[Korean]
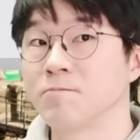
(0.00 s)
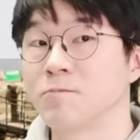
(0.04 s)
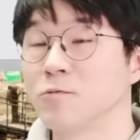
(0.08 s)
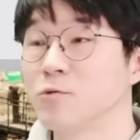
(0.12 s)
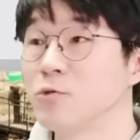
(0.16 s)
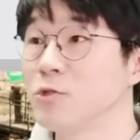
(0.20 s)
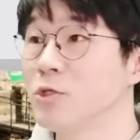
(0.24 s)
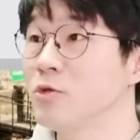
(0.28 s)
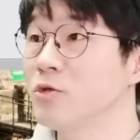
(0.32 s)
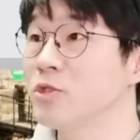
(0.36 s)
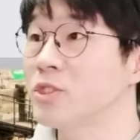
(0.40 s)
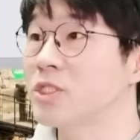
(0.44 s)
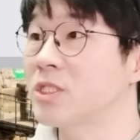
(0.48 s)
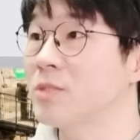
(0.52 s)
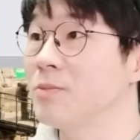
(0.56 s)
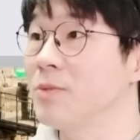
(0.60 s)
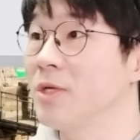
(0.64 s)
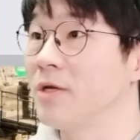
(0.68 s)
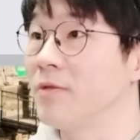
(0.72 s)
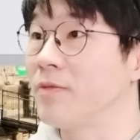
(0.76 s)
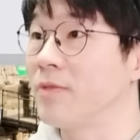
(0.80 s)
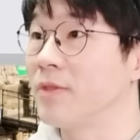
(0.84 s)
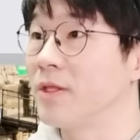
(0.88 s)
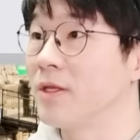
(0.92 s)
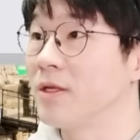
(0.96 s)
우리로
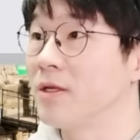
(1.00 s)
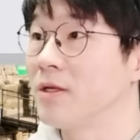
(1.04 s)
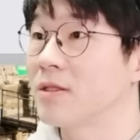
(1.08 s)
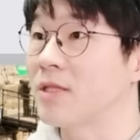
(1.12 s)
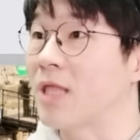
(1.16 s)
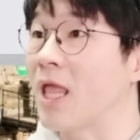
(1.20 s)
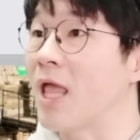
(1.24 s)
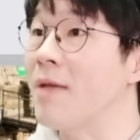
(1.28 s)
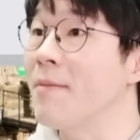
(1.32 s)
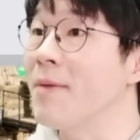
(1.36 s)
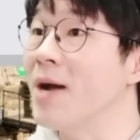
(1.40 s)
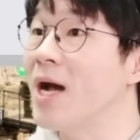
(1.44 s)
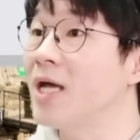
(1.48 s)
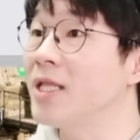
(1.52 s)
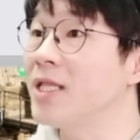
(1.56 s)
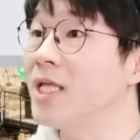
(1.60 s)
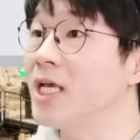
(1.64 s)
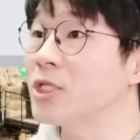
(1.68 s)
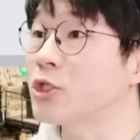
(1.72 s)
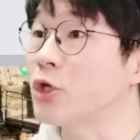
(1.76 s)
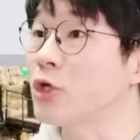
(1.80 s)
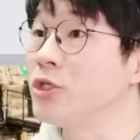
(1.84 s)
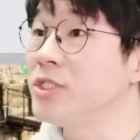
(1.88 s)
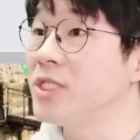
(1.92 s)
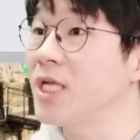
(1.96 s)
치면 대만에
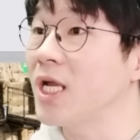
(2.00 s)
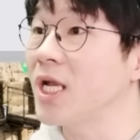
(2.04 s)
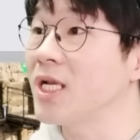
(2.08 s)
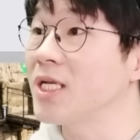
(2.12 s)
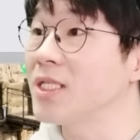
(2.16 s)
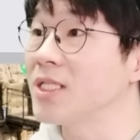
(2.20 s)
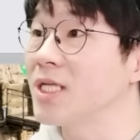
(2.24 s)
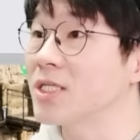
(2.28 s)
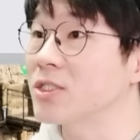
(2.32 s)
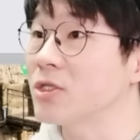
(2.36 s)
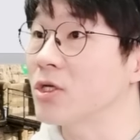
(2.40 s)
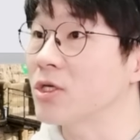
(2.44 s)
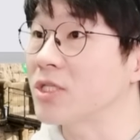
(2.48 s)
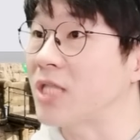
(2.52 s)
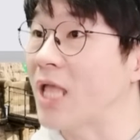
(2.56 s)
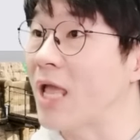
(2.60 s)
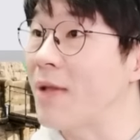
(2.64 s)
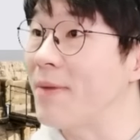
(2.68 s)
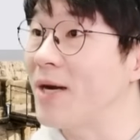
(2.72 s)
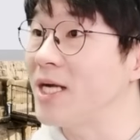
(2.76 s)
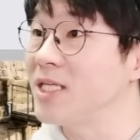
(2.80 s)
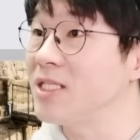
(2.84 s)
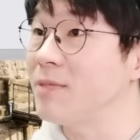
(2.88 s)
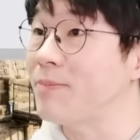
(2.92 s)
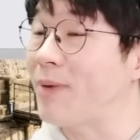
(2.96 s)
전쟁이 나서
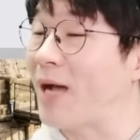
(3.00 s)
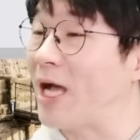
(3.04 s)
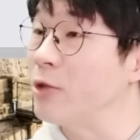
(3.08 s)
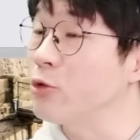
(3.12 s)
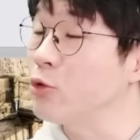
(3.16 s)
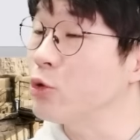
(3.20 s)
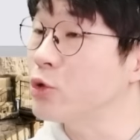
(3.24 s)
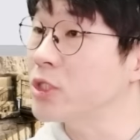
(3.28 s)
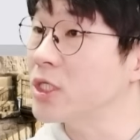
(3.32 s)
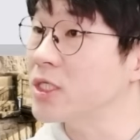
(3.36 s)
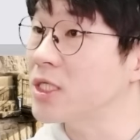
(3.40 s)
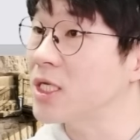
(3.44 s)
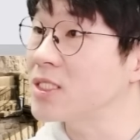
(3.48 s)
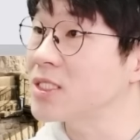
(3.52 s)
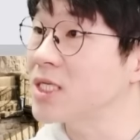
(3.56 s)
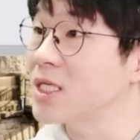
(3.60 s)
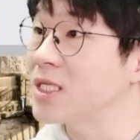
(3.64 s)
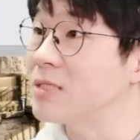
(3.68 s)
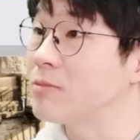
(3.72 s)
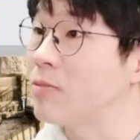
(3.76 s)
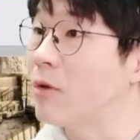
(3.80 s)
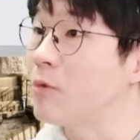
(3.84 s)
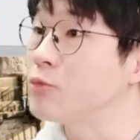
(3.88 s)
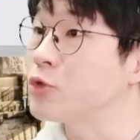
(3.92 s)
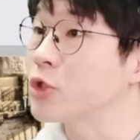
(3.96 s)
대만이 반도체
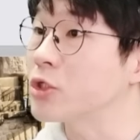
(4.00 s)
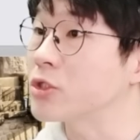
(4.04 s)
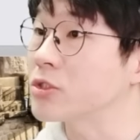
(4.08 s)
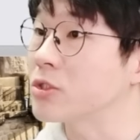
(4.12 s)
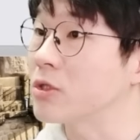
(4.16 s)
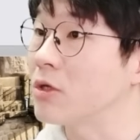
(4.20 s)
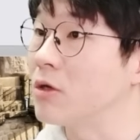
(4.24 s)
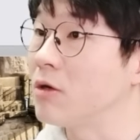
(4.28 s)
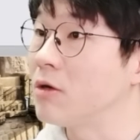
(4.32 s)
생산을 멈췄어.